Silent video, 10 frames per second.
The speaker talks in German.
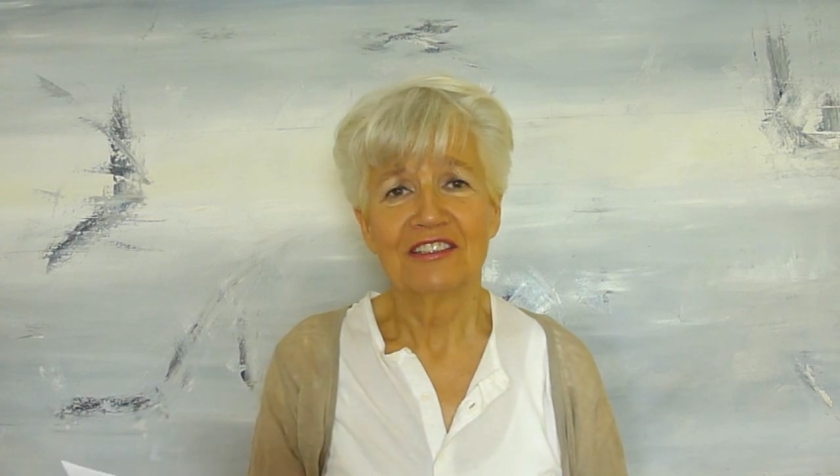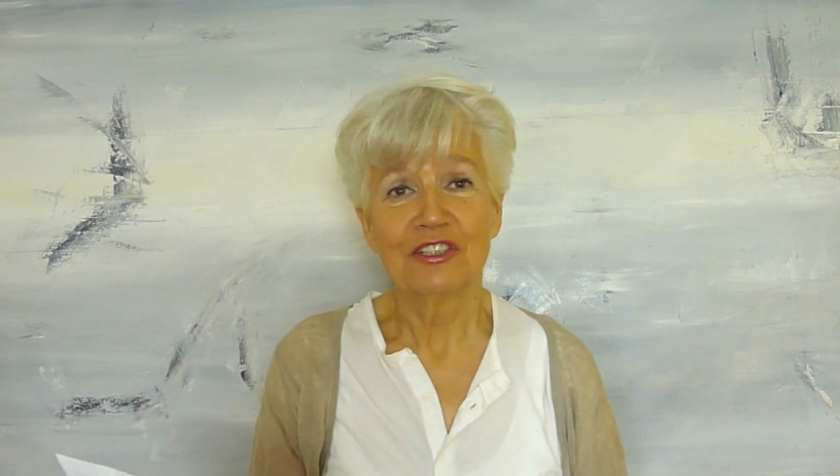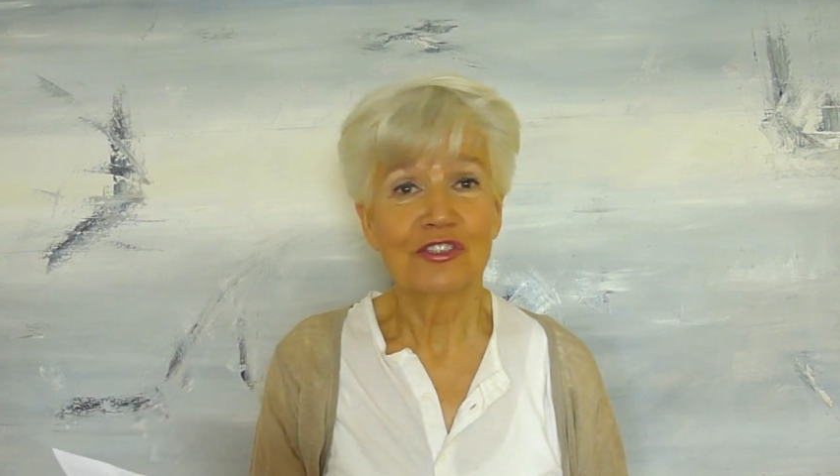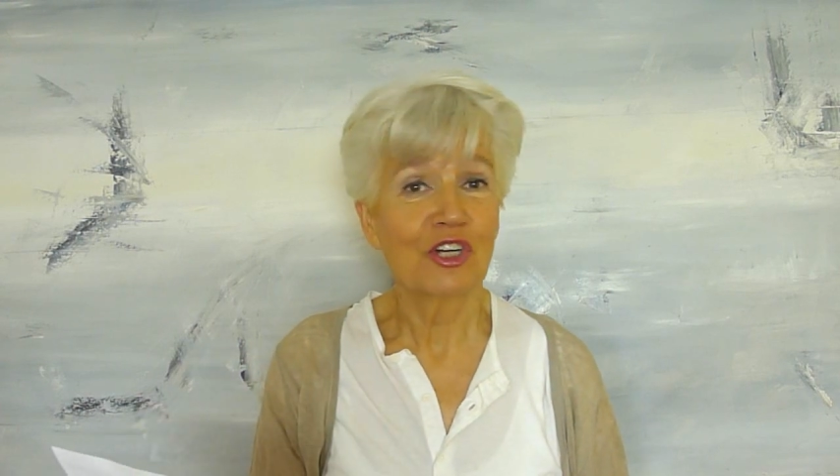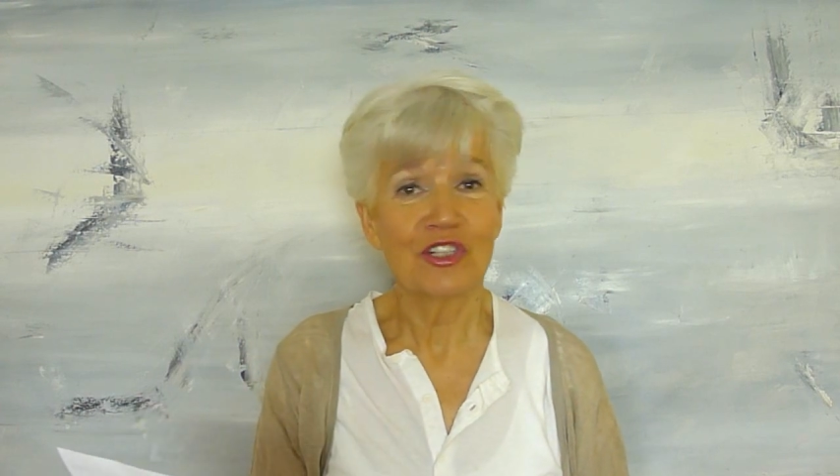
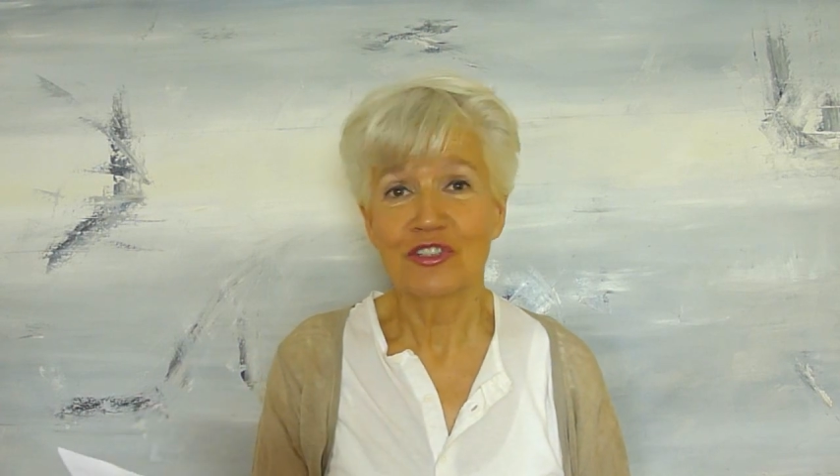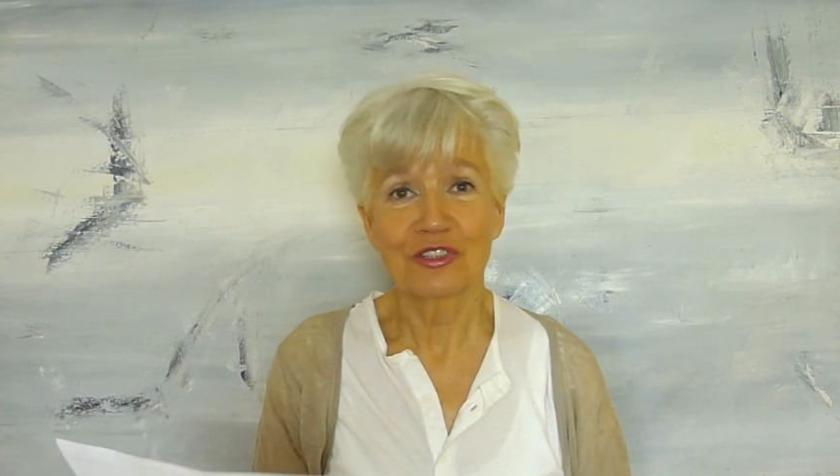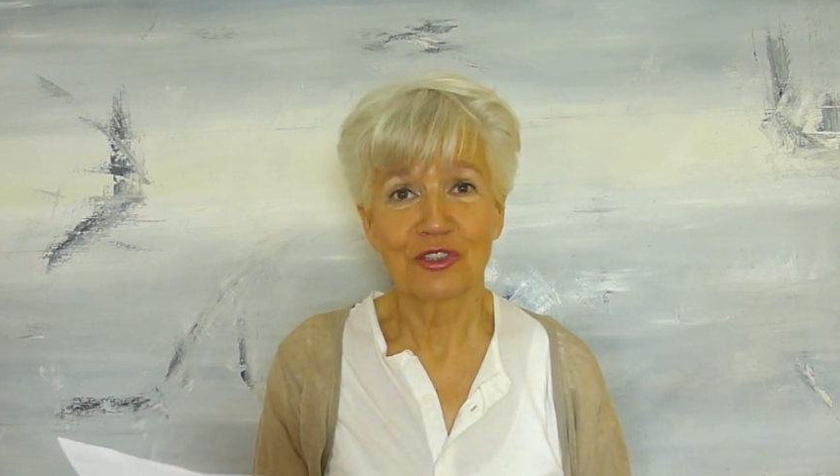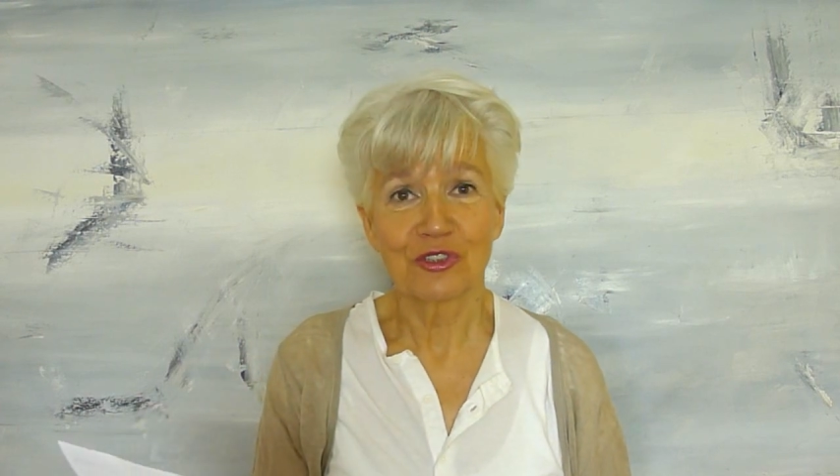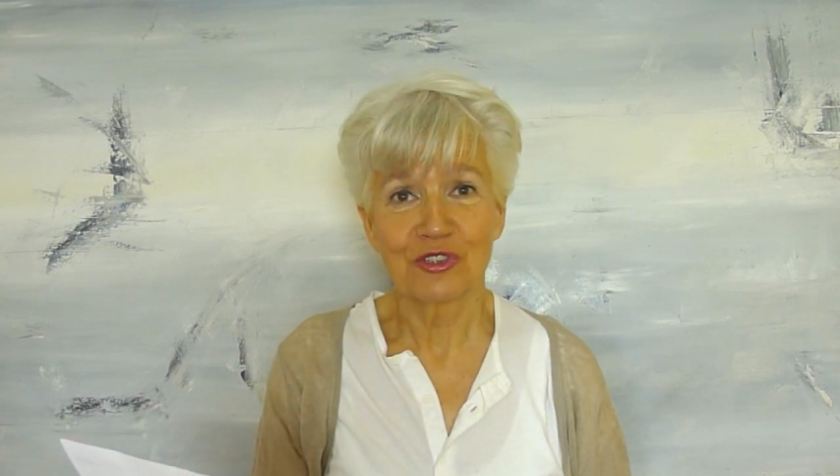die
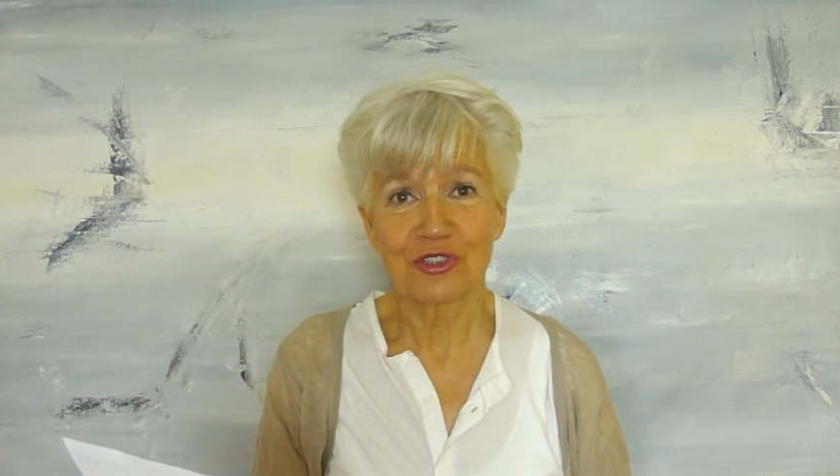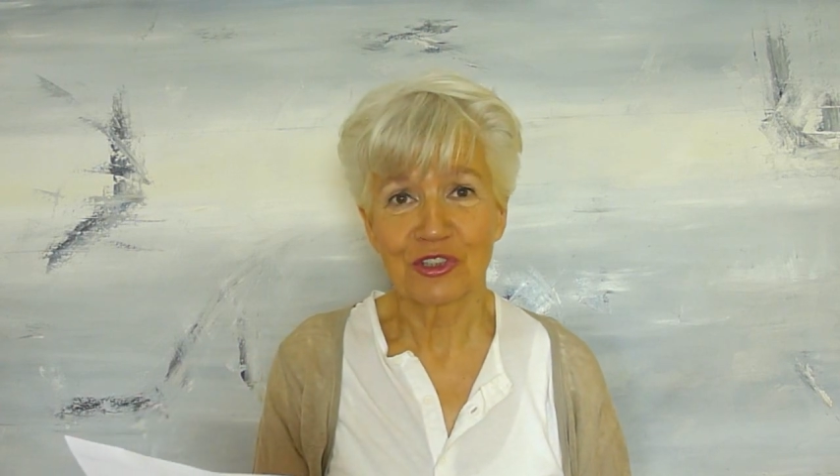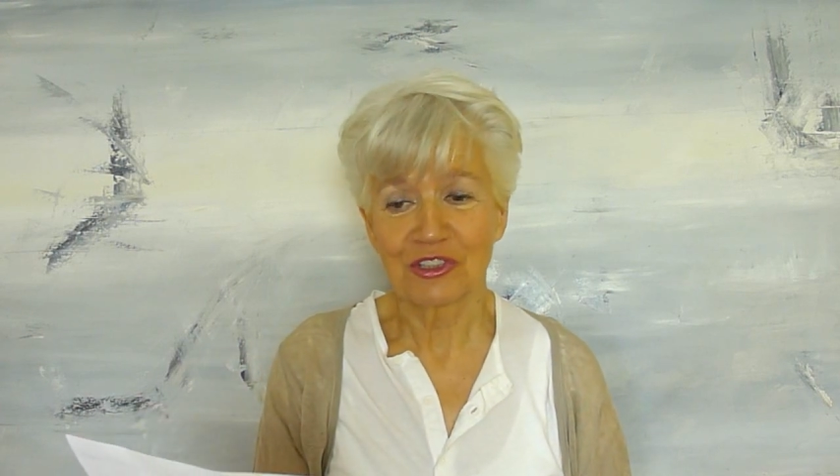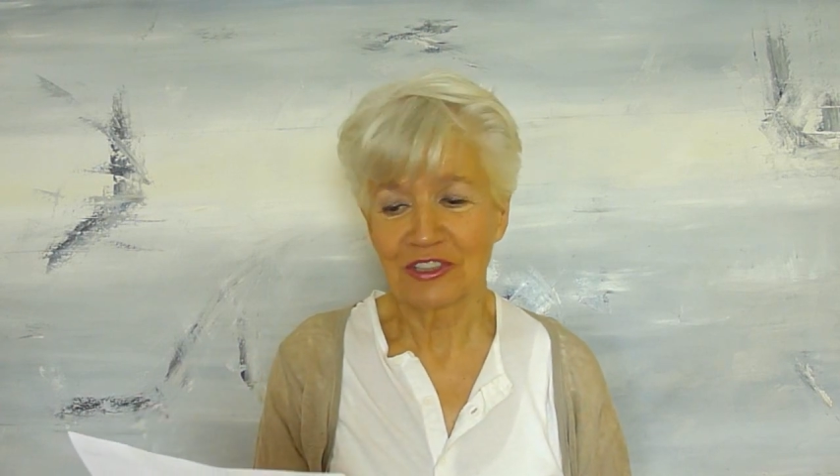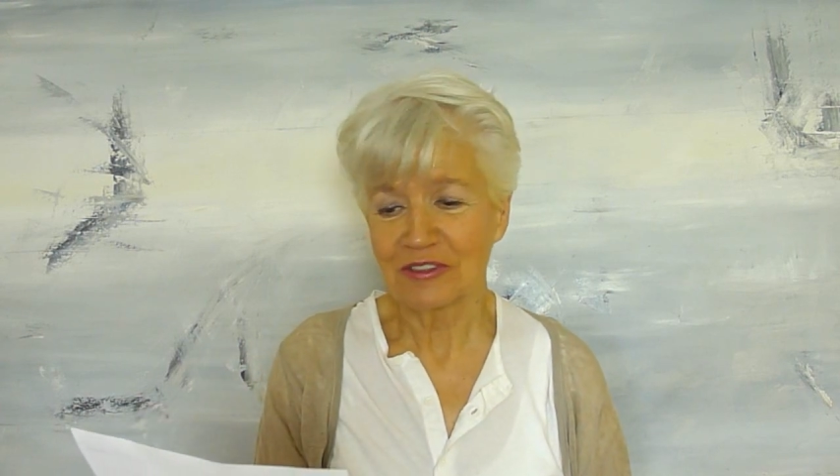tollsten
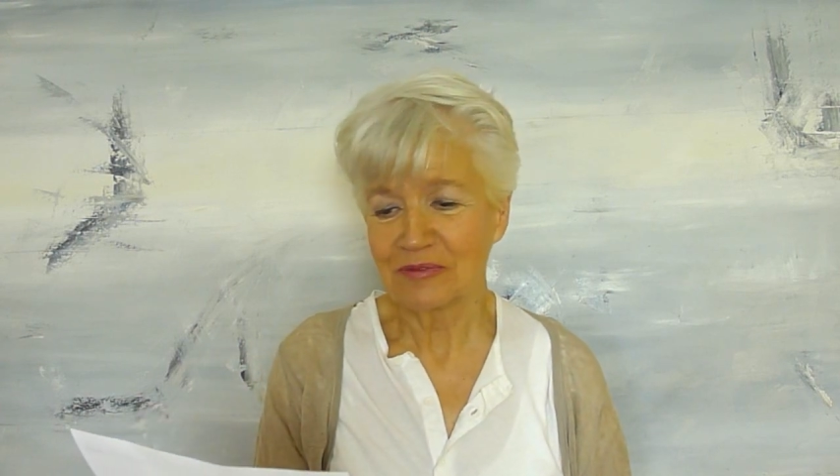Kunststücke.